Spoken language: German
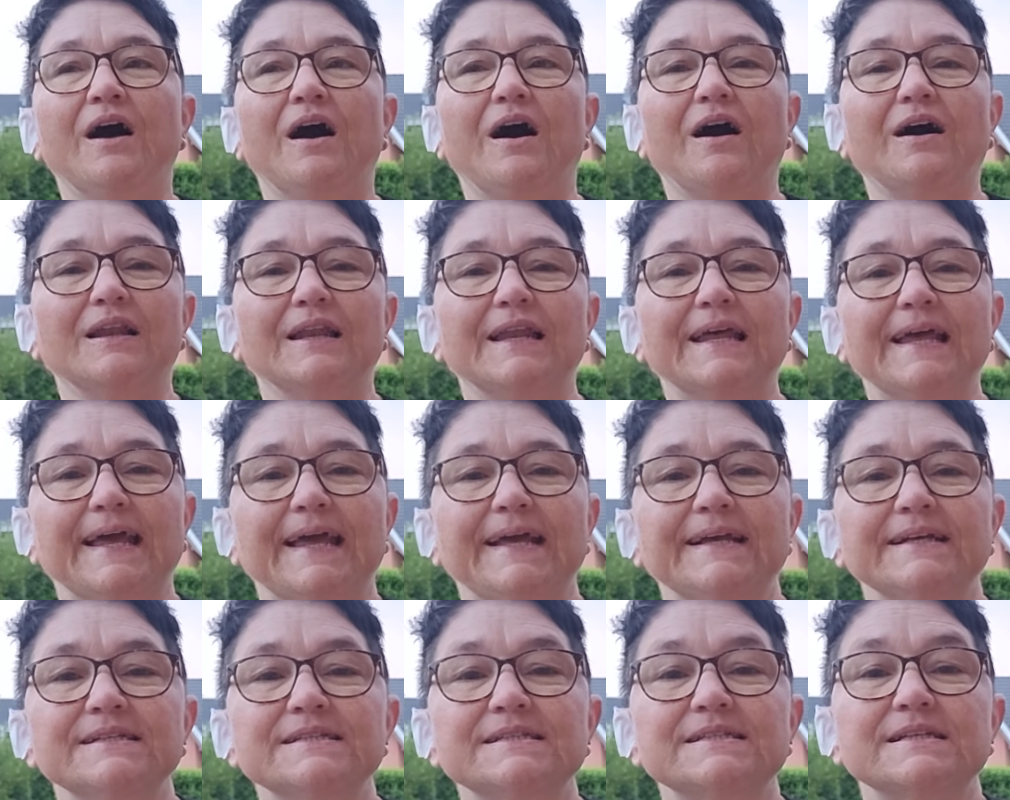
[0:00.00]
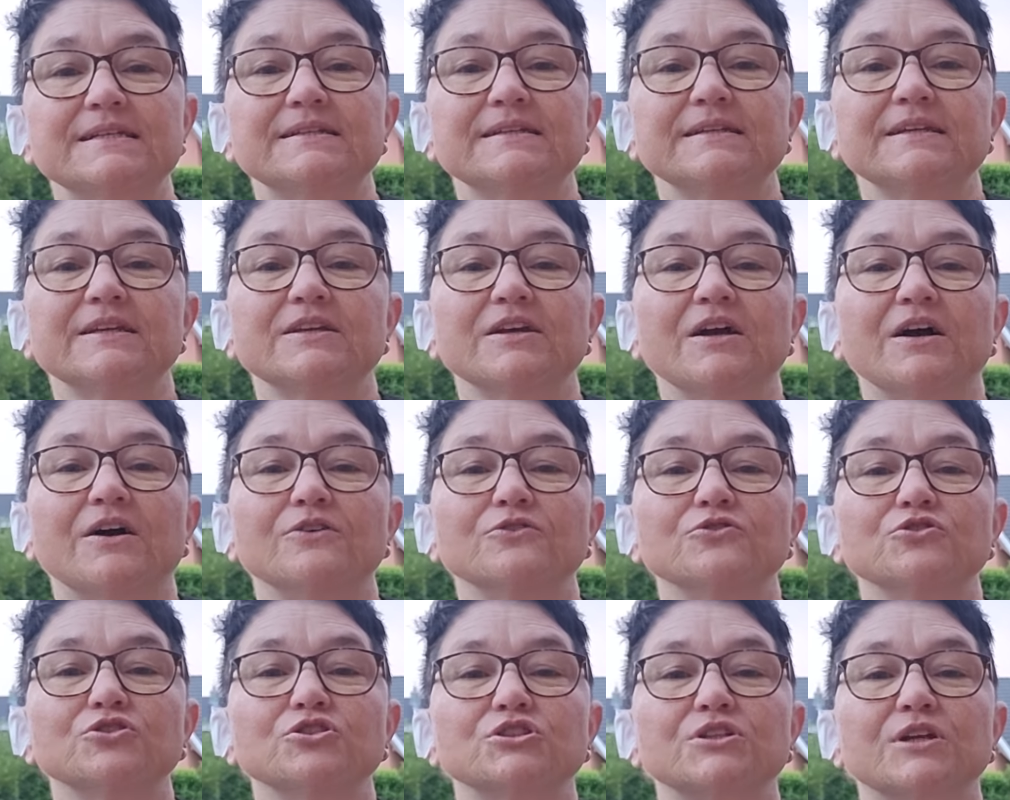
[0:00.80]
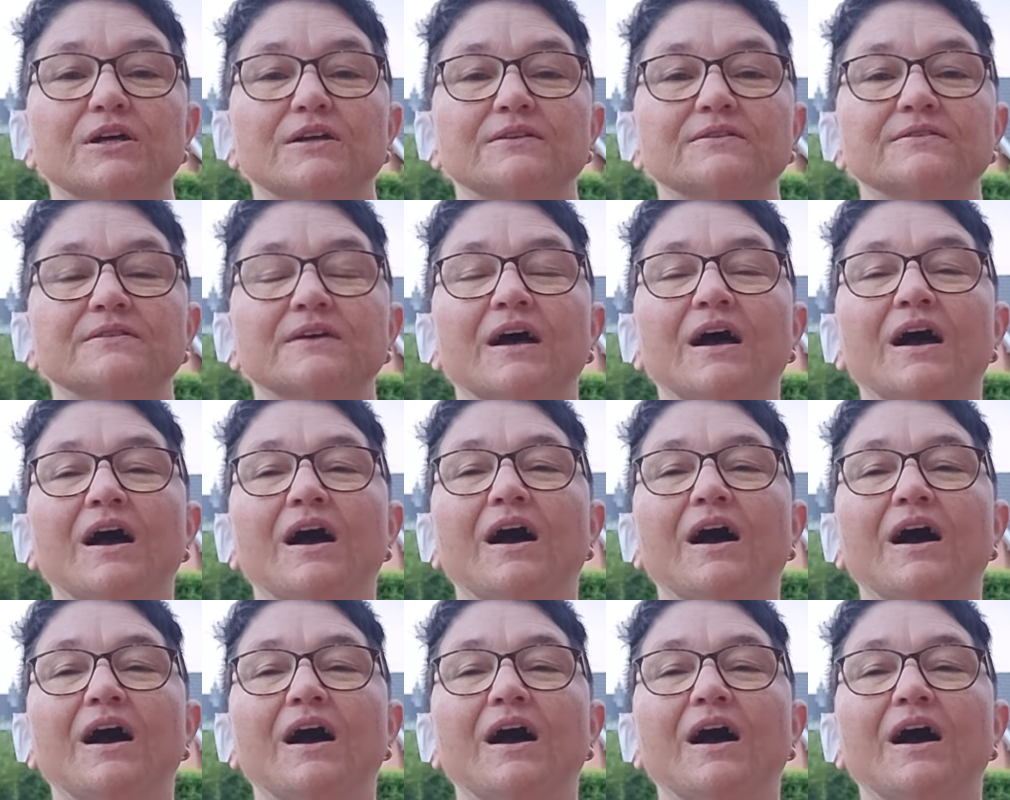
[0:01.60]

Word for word: alle Ängste, die ich ausstand,